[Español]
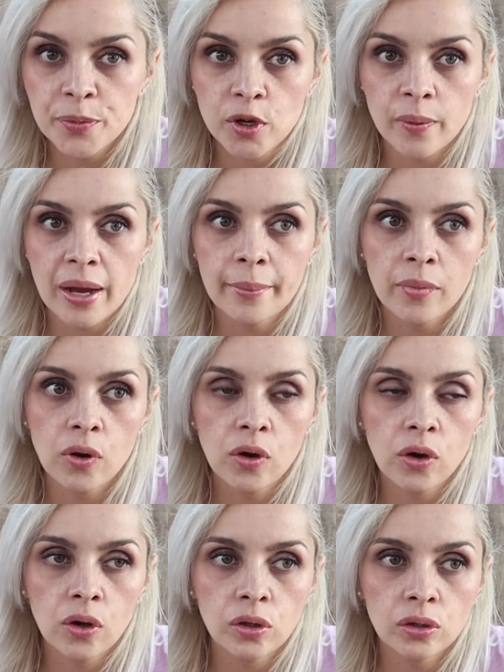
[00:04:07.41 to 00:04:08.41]

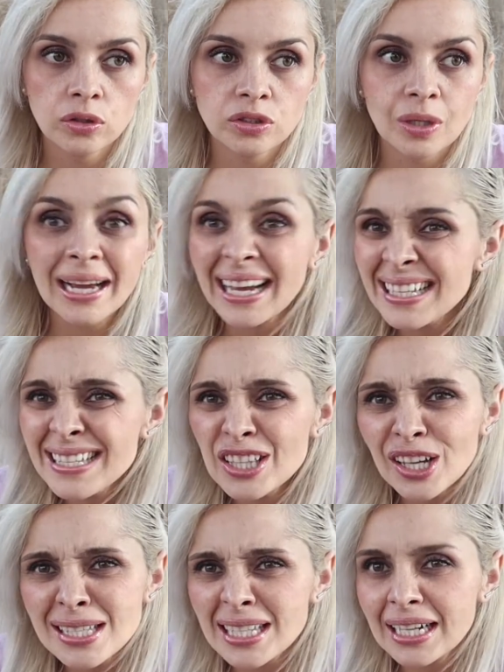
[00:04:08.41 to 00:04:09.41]
Probamos, casi
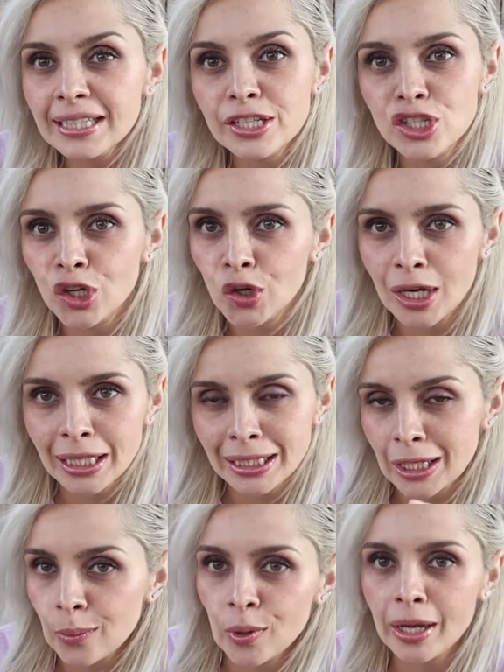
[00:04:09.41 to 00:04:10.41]
todas eran de
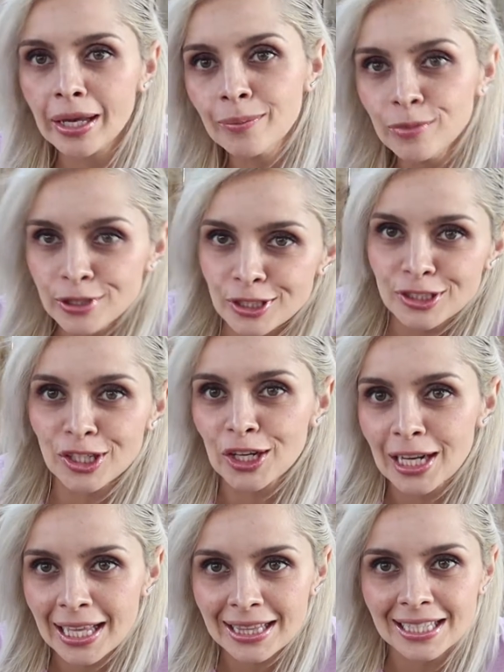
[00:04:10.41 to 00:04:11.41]
chocolate, como que mucho
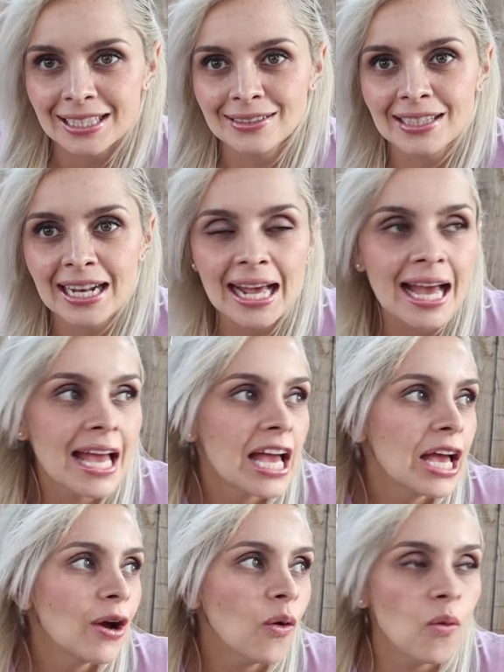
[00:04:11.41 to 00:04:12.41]
chocolate, o sea, era
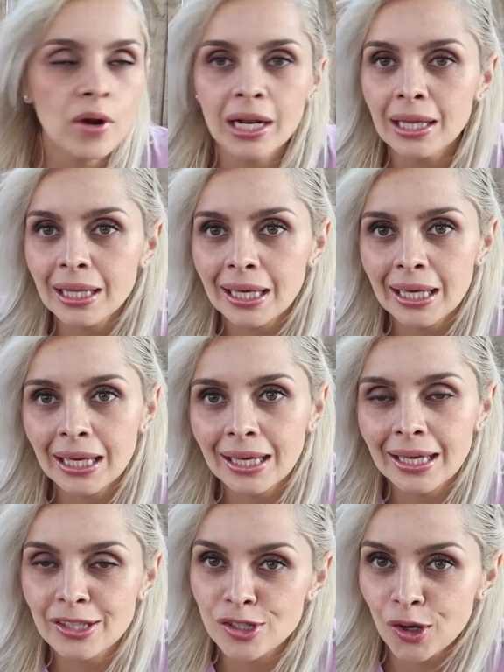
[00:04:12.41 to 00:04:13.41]
una
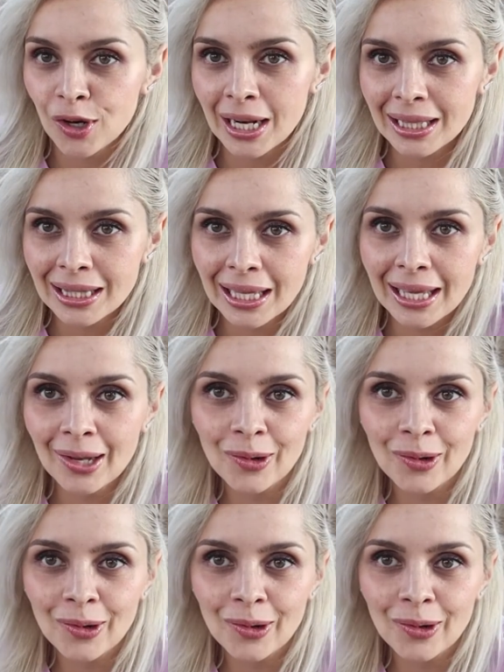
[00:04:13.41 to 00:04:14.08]
de chocolate